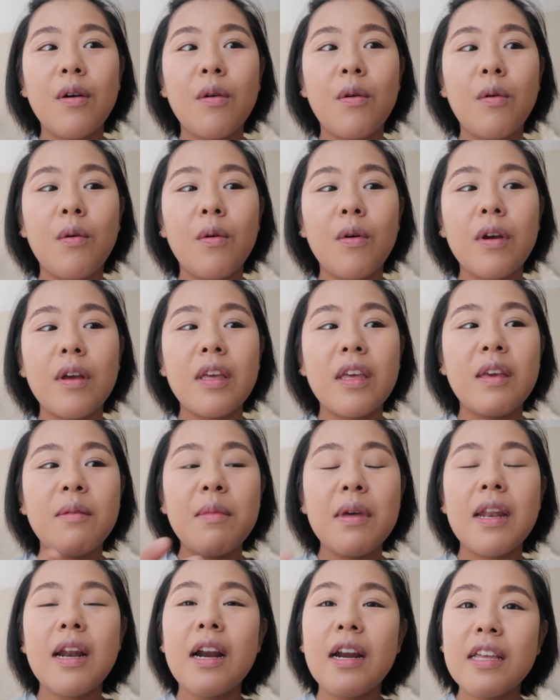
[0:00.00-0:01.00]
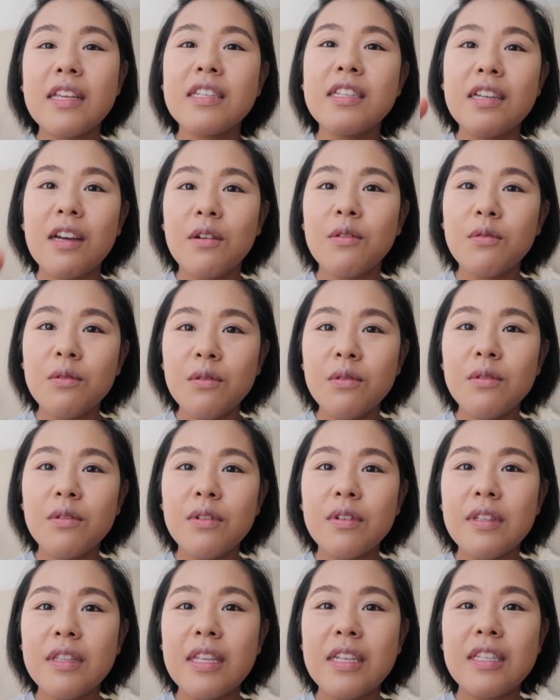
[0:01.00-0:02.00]
こう決められちゃう。
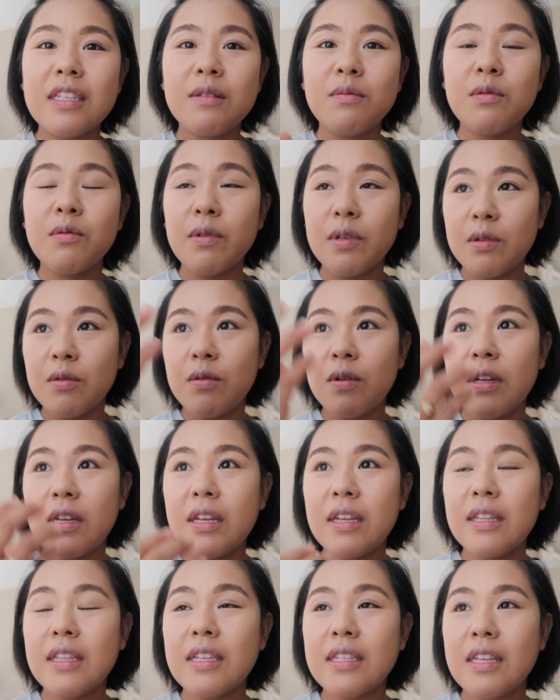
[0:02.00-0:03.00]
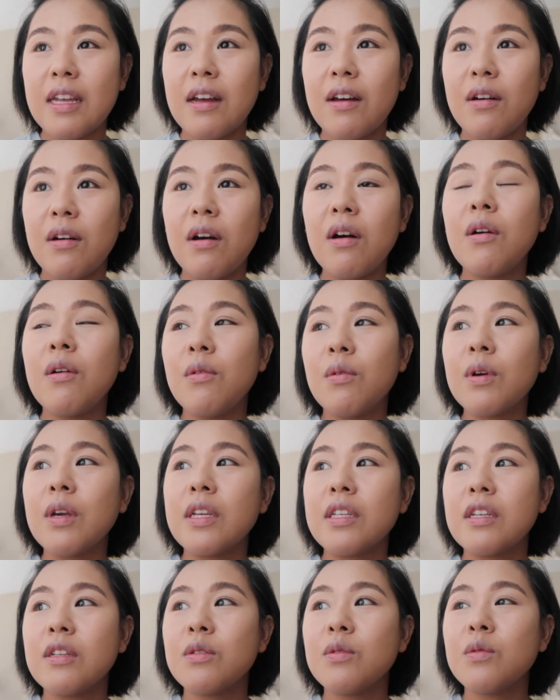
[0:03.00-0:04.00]
で自分はそれでさ、ああ
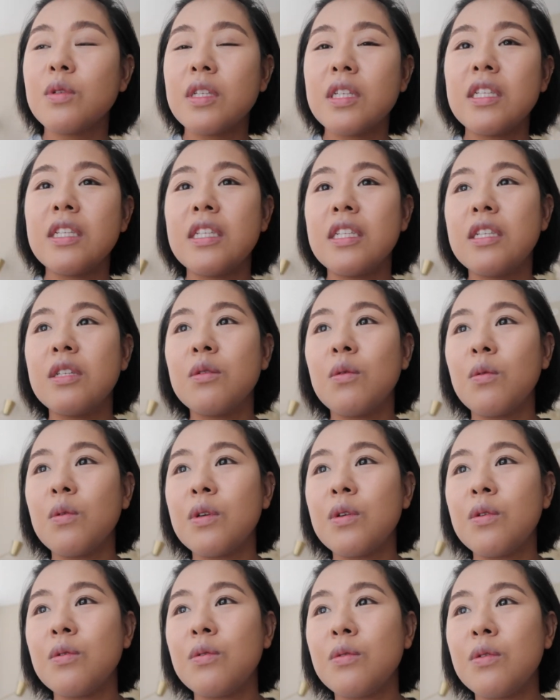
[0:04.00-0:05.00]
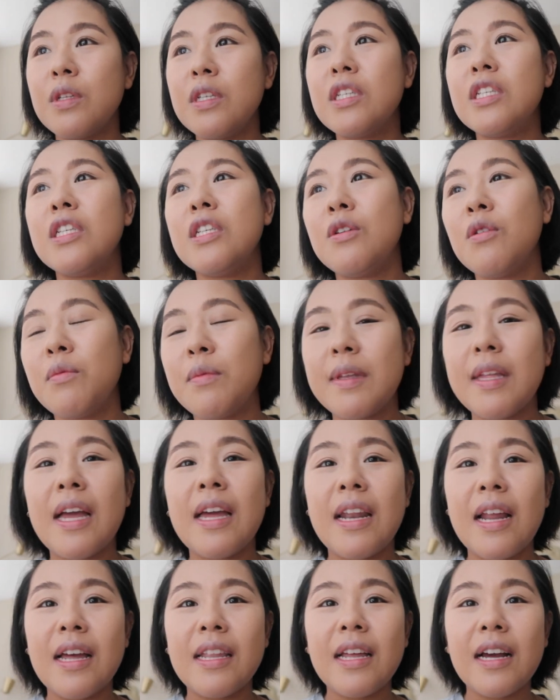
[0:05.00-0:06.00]
OK じゃあそっちにそういう風にしようみた
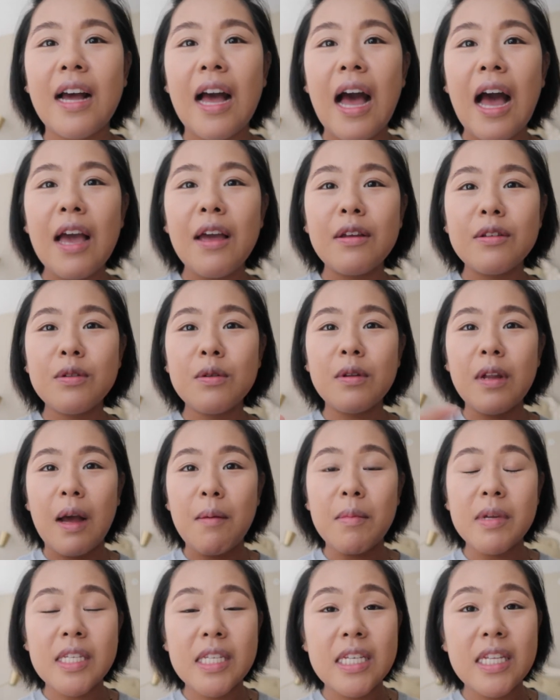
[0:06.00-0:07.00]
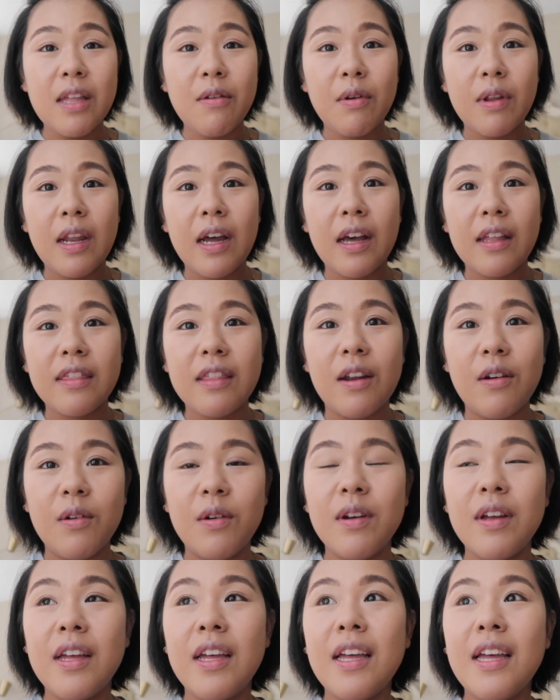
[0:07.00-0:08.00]
いな、なんかそういうのあんま好きではなかった
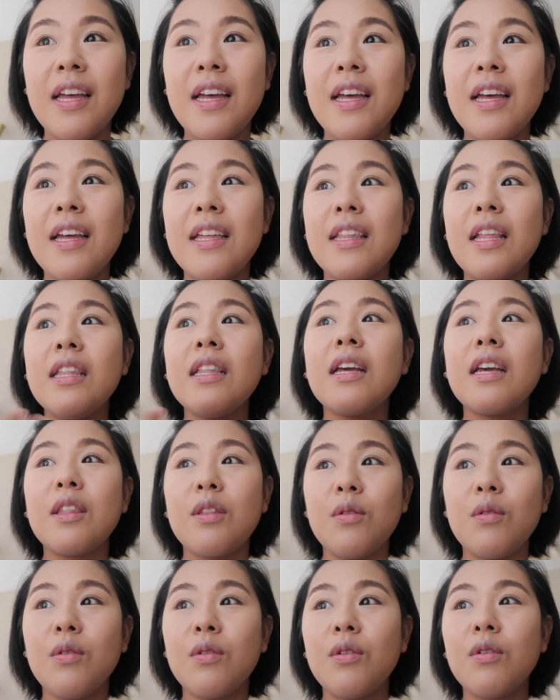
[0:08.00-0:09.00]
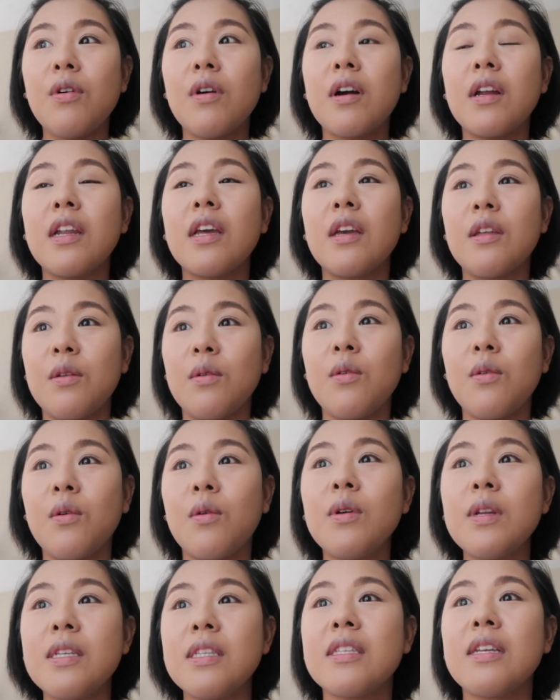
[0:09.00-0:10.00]
の。なんだけど、よくわかんないけど、
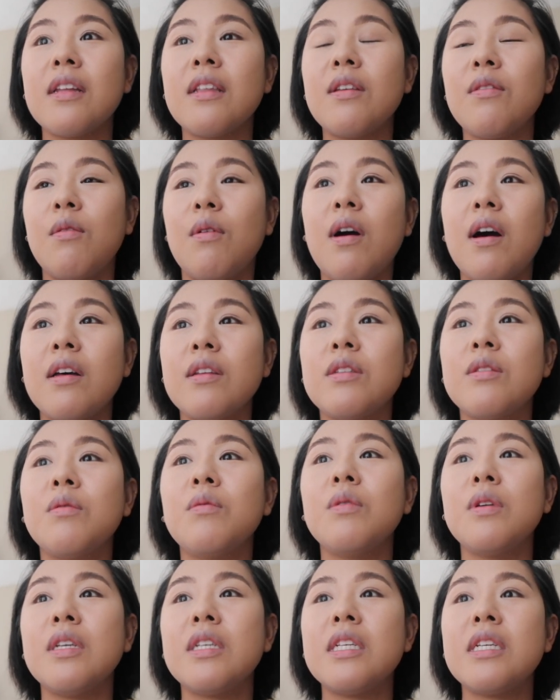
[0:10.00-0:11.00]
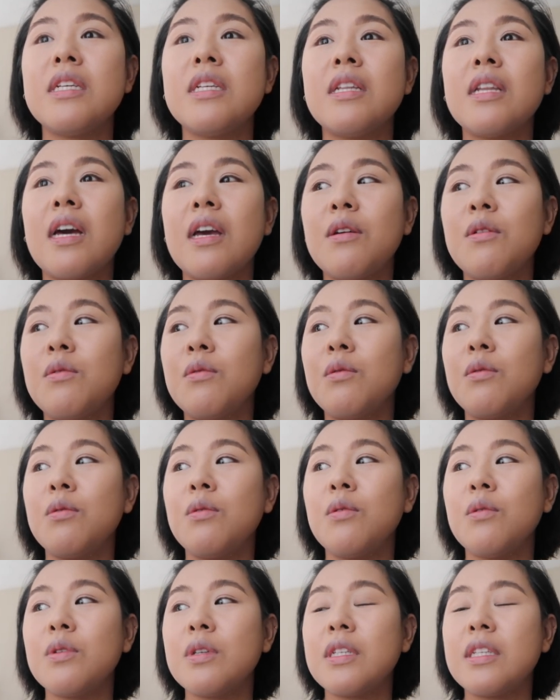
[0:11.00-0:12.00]
コリンさんにはすごい信
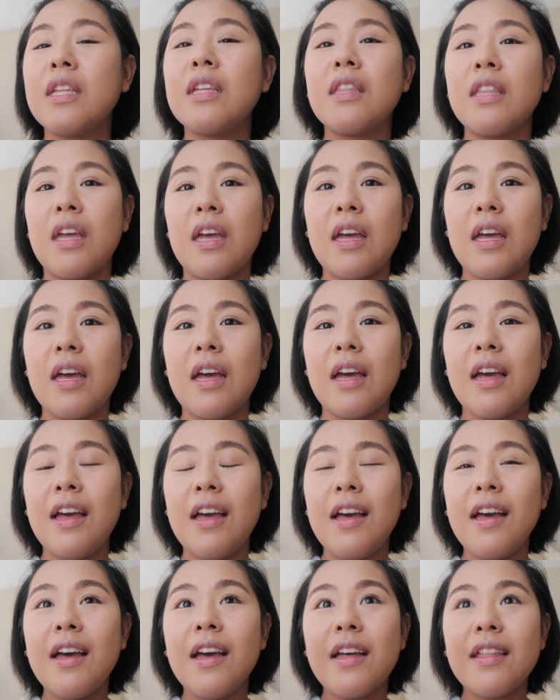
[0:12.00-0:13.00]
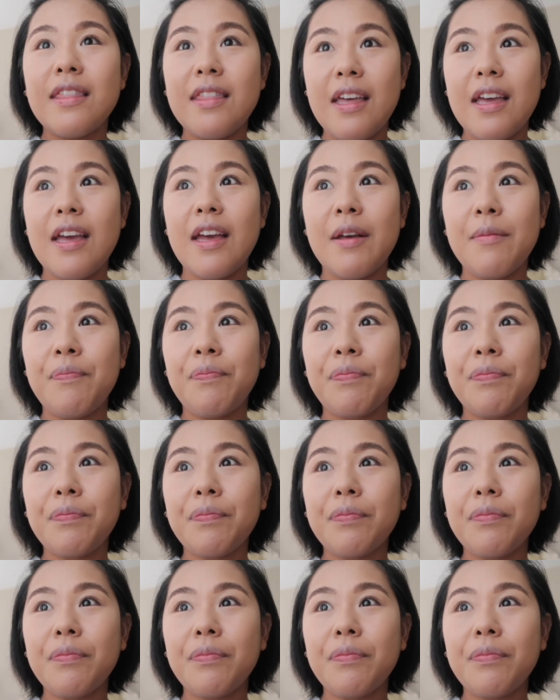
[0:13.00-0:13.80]
頼をしてて、で